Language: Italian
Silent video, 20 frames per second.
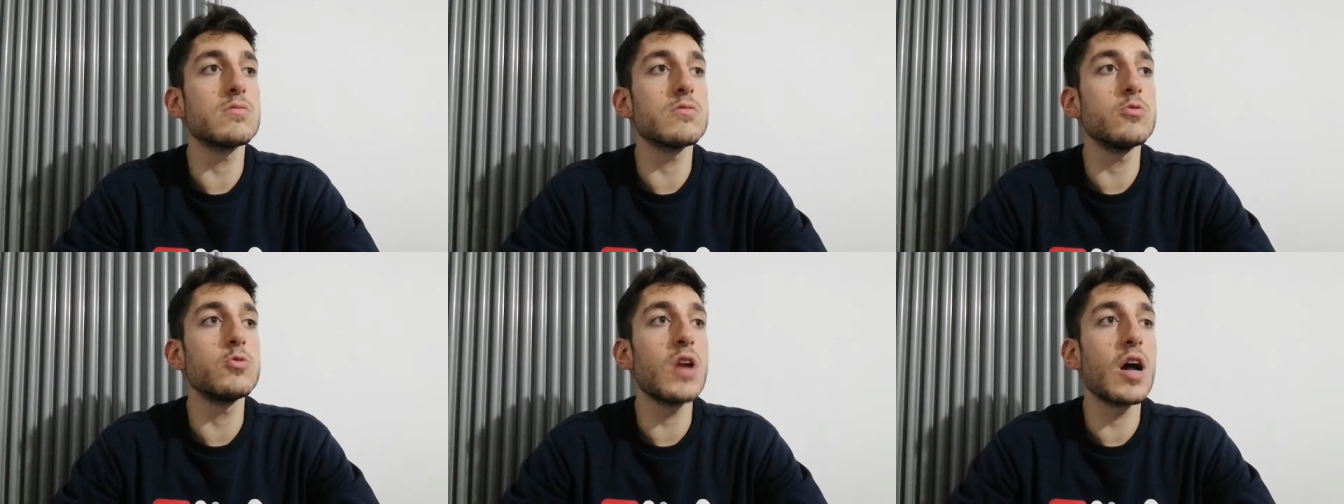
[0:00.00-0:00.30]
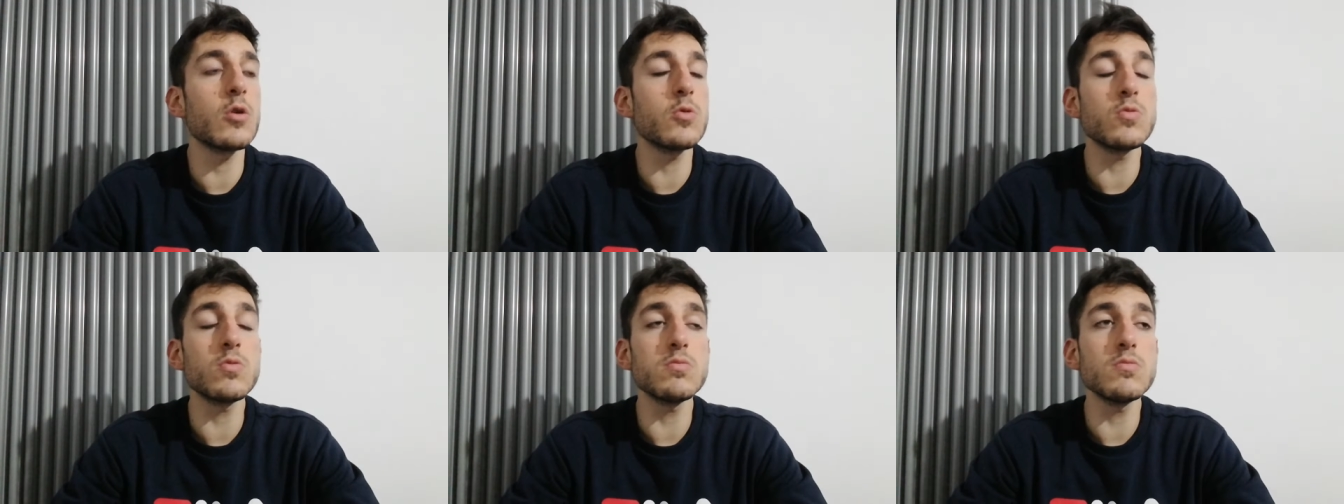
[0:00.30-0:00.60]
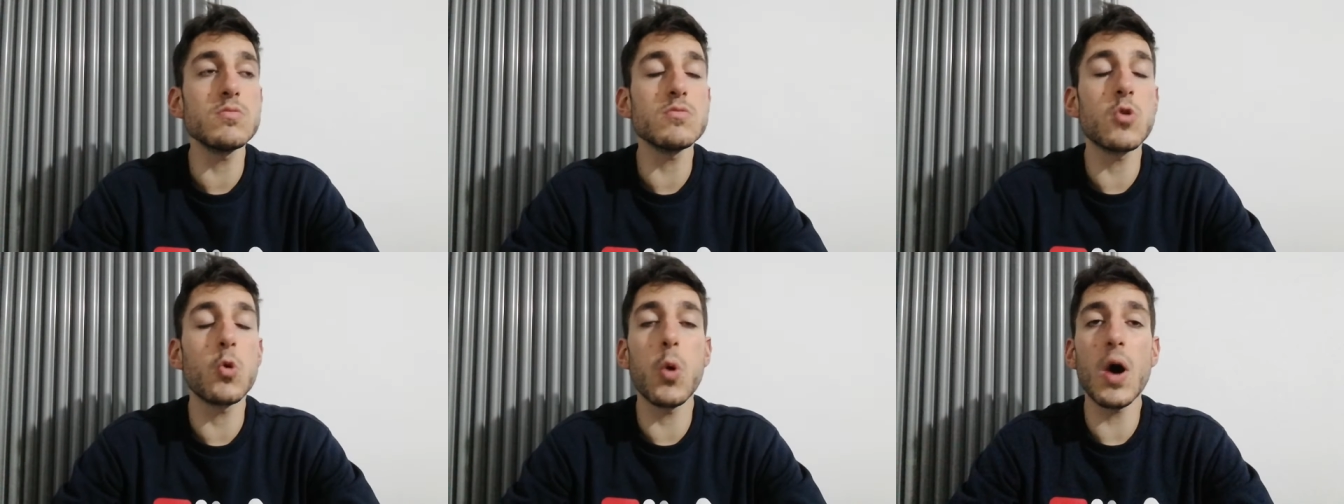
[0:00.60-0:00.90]
una
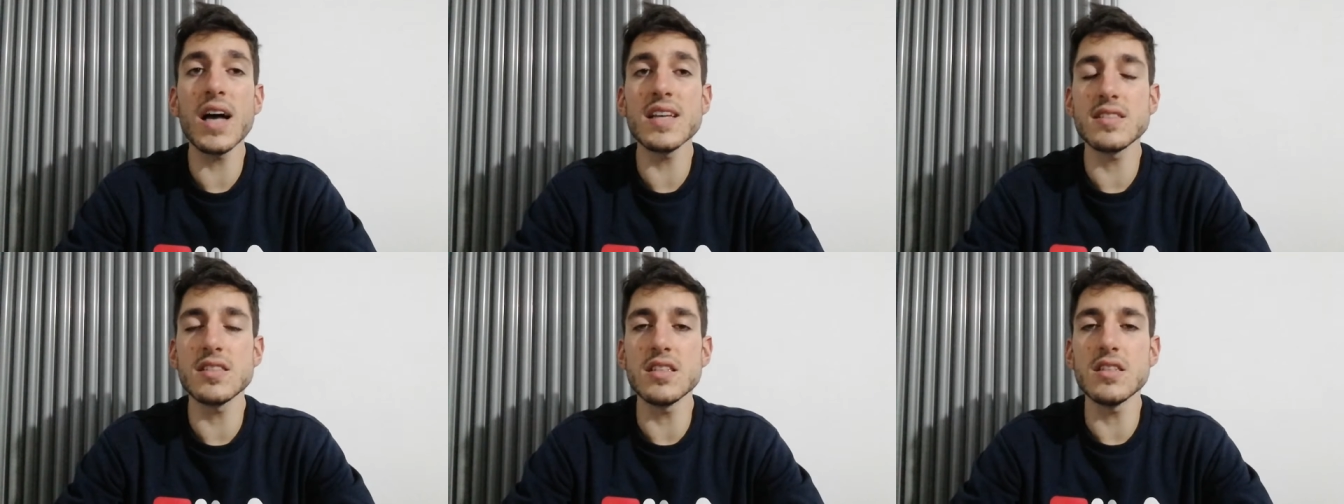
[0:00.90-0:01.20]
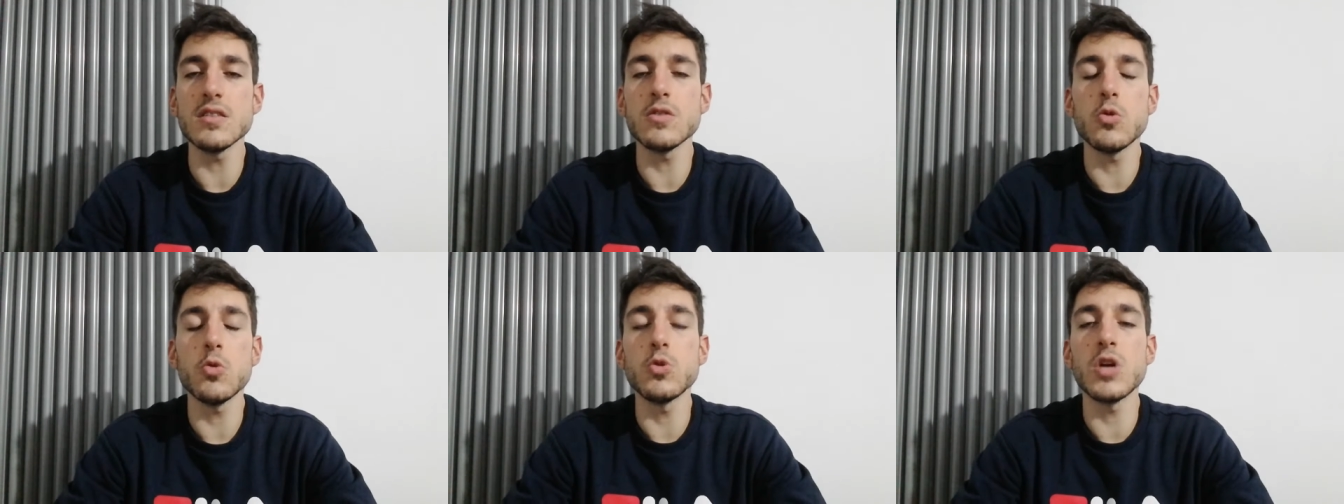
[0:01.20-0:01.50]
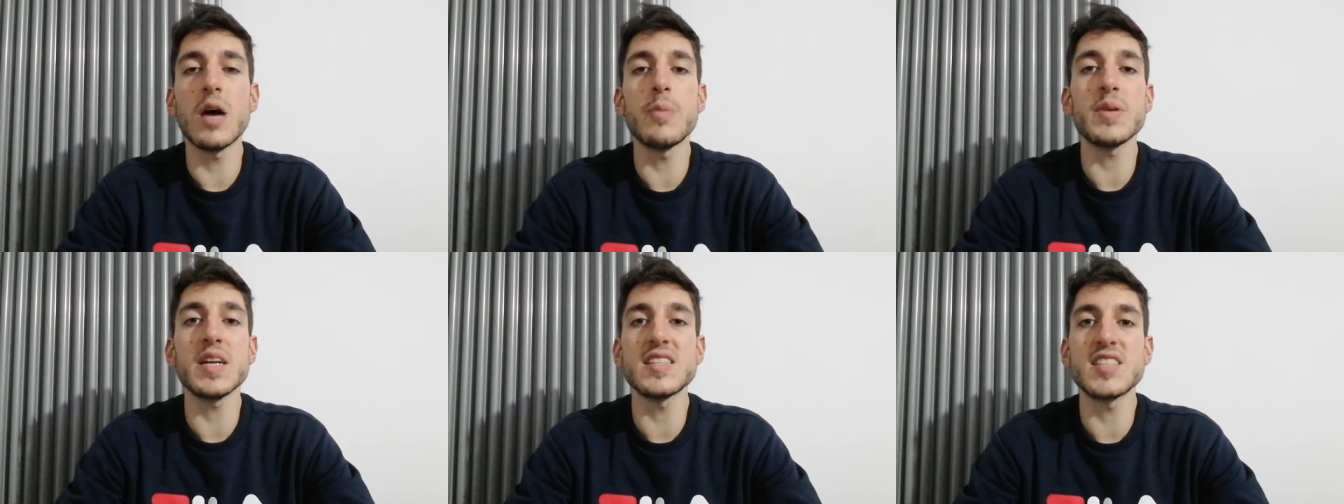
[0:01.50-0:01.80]
quasi
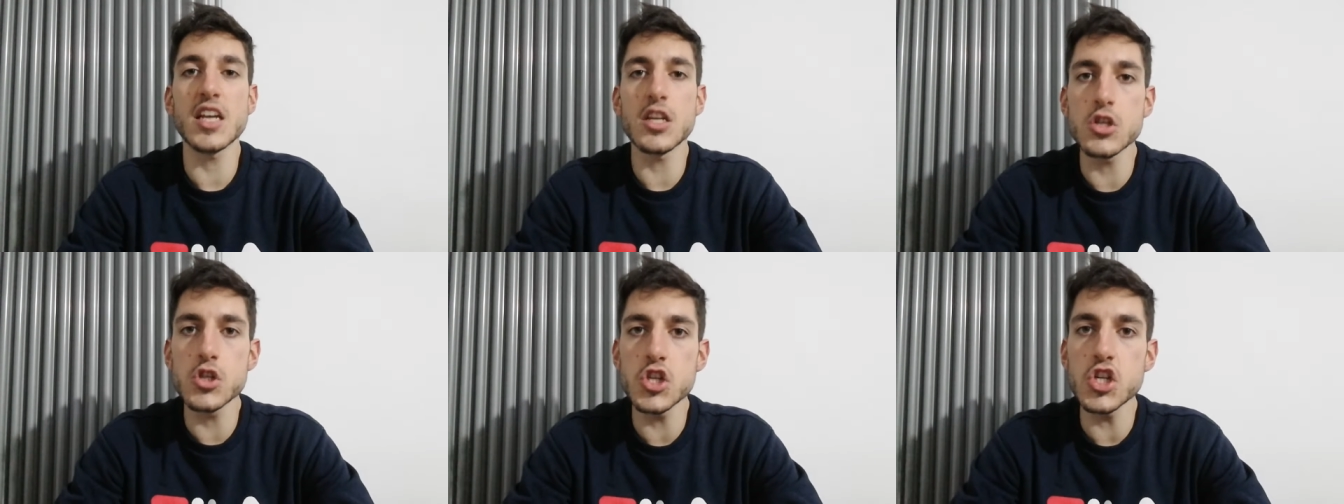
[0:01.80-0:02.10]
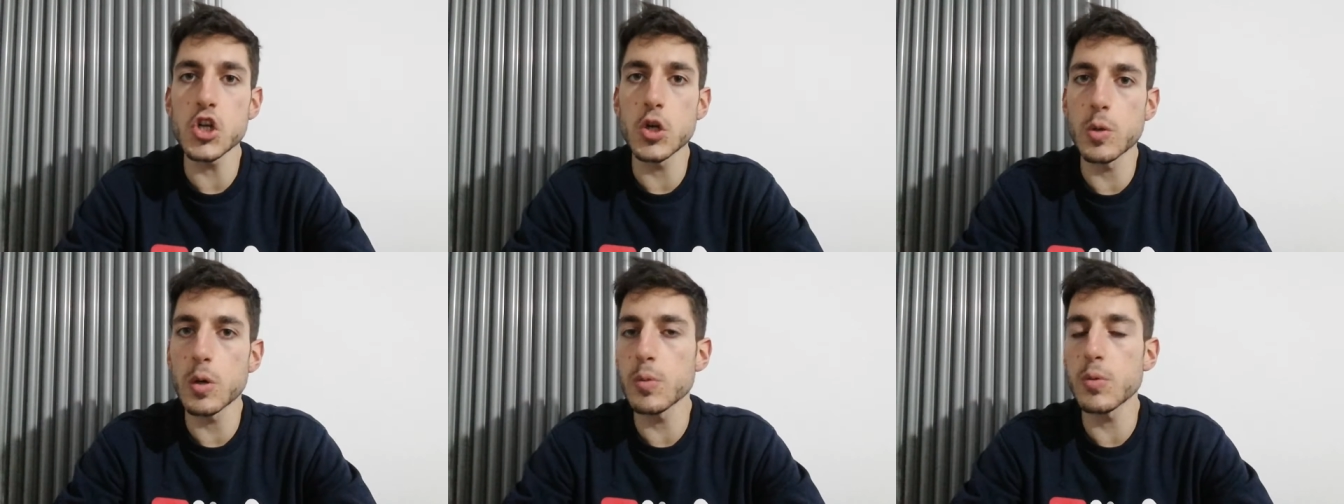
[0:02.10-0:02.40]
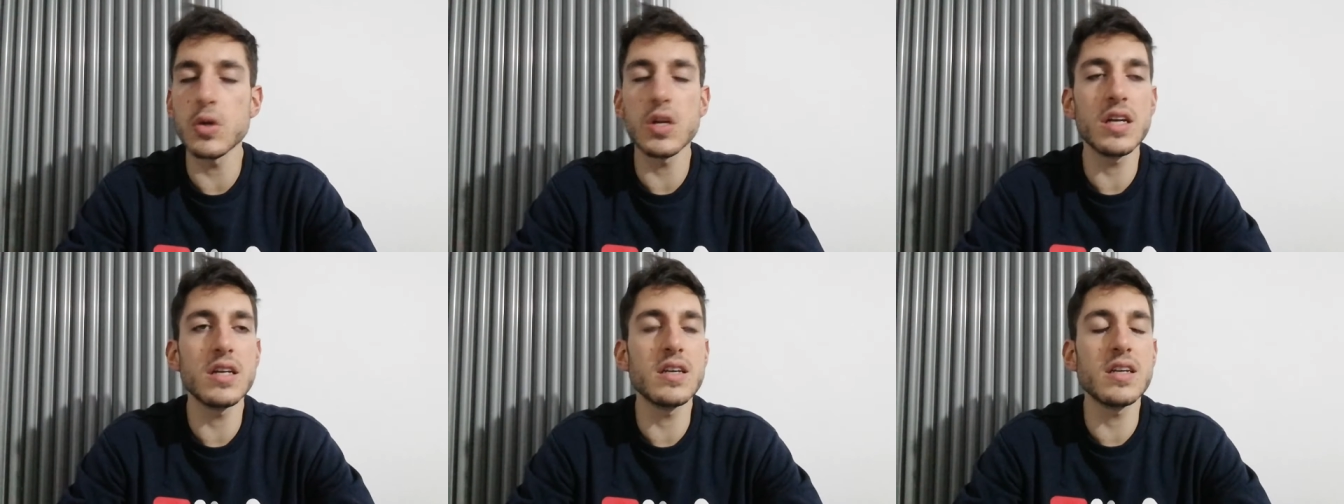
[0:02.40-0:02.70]
una presa in giro
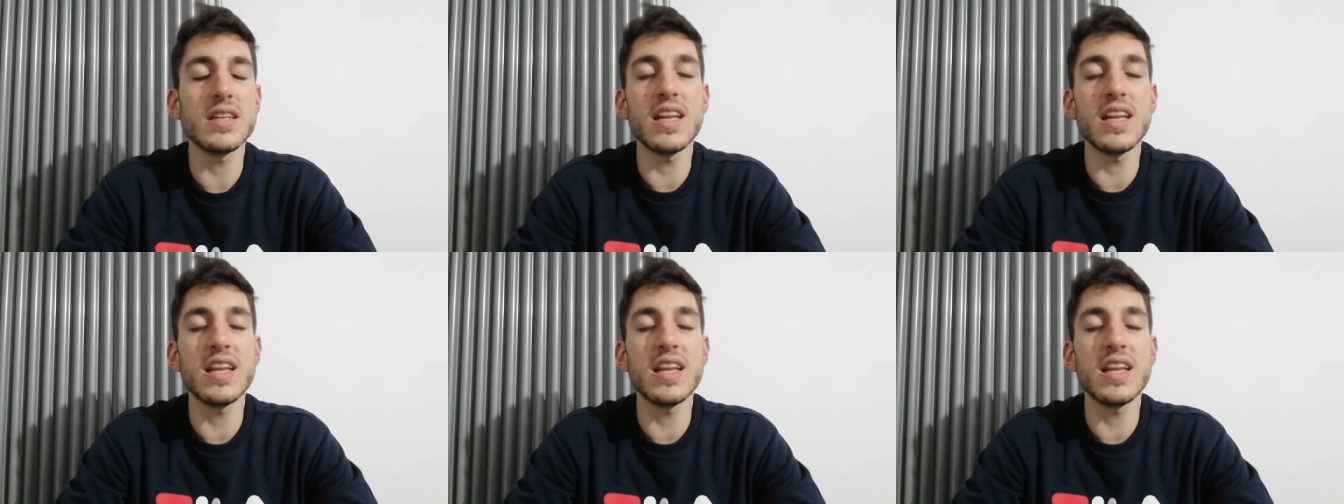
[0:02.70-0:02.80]
proprio nei,